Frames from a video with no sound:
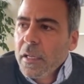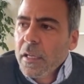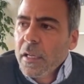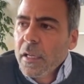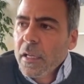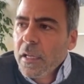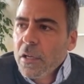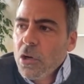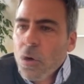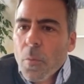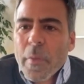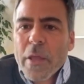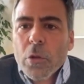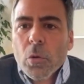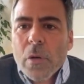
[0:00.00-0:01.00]
eh,
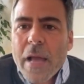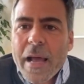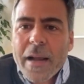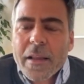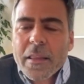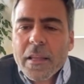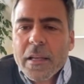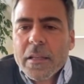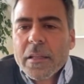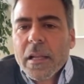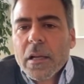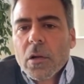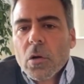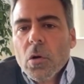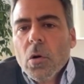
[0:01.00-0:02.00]
lo medular del,
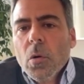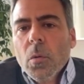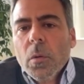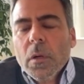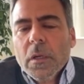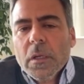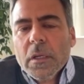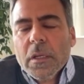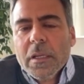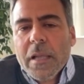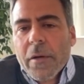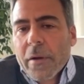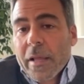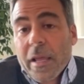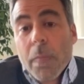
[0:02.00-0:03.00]
club,
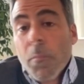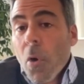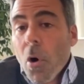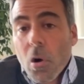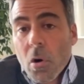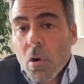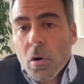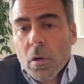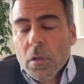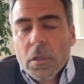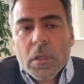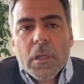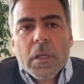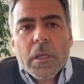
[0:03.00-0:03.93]
la verdad que es poco,